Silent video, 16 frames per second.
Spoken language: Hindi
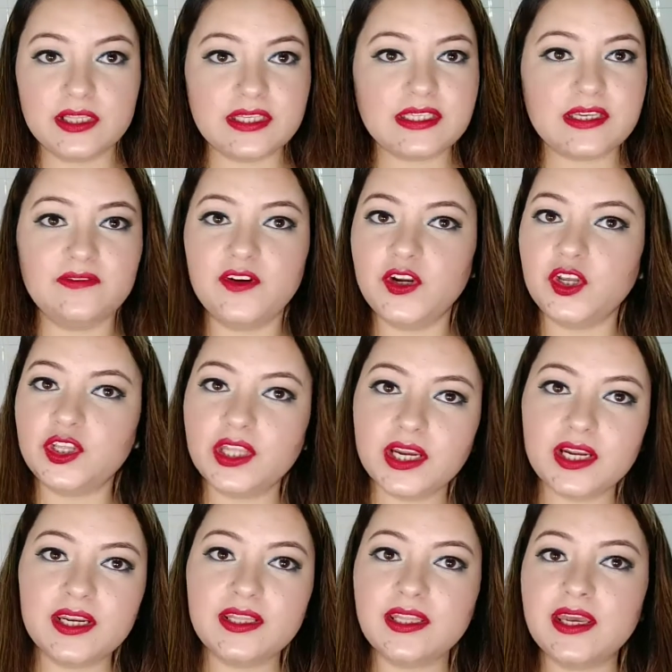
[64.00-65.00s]
जल्दी से वीडियो
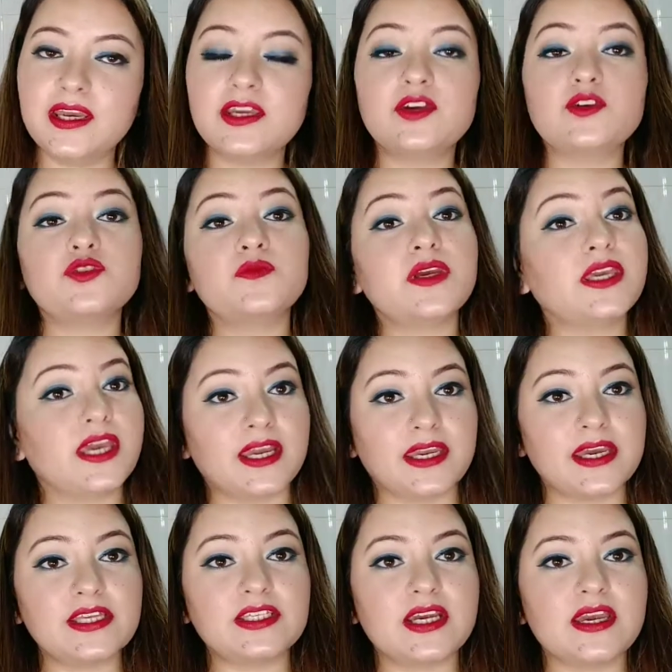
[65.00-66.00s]
देख लेते हैं कि उसमें क्या
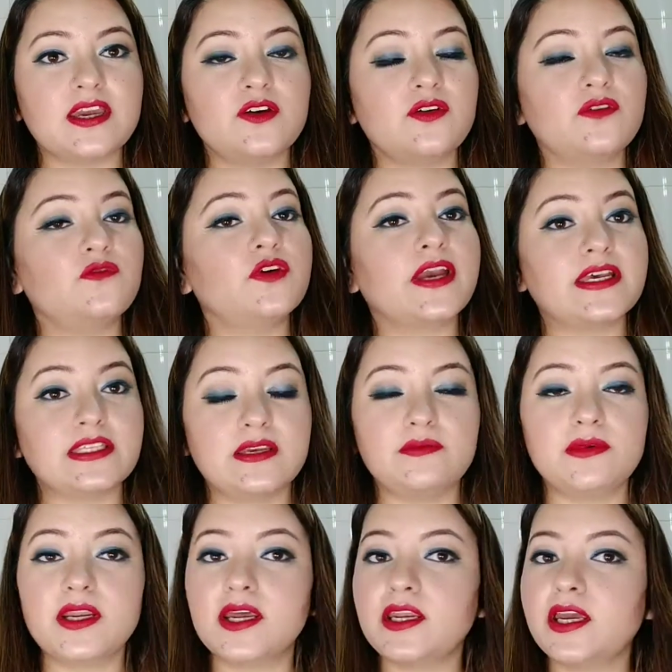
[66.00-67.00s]
क्या चाहिए और वो कैसे
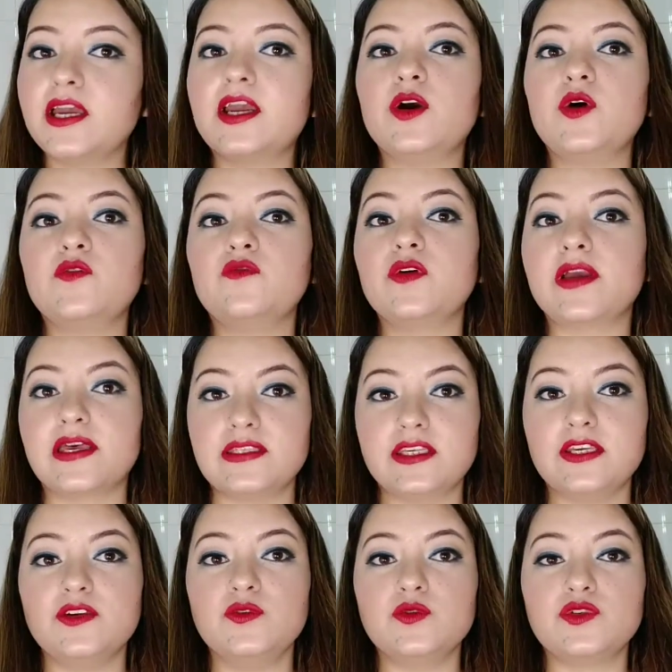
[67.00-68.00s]
बनाना है और वो
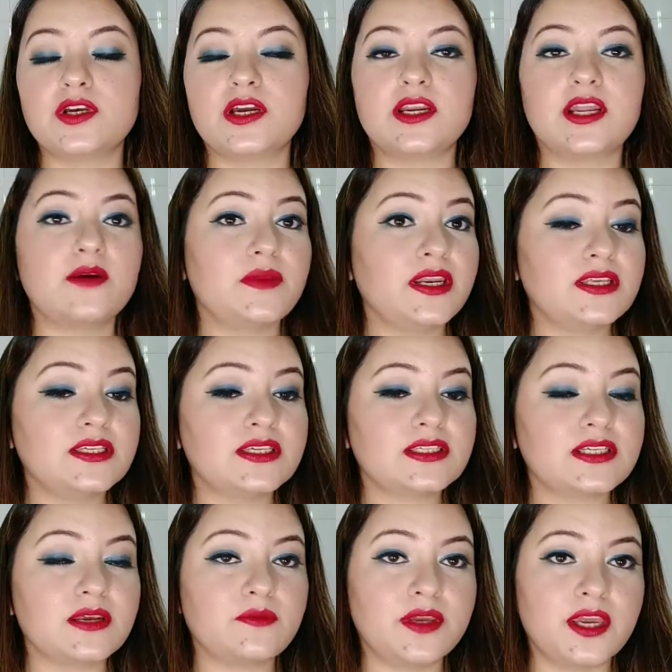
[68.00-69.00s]
कैसे यूज़ करना है मैंने
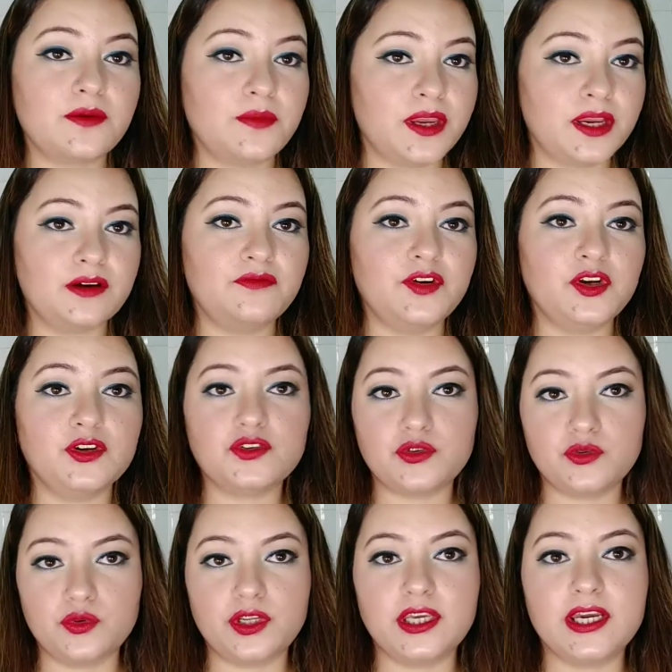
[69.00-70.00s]
जस्ट अभी एक मेकअप वीडियो
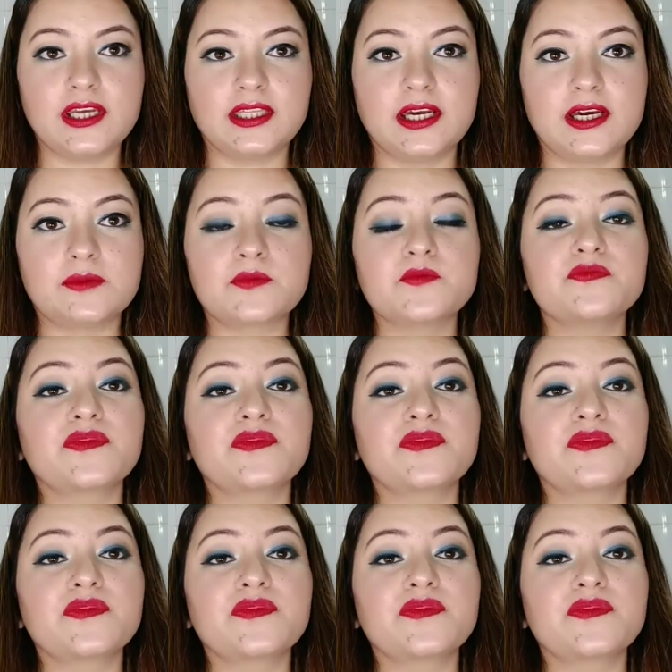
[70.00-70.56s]
शूट किया था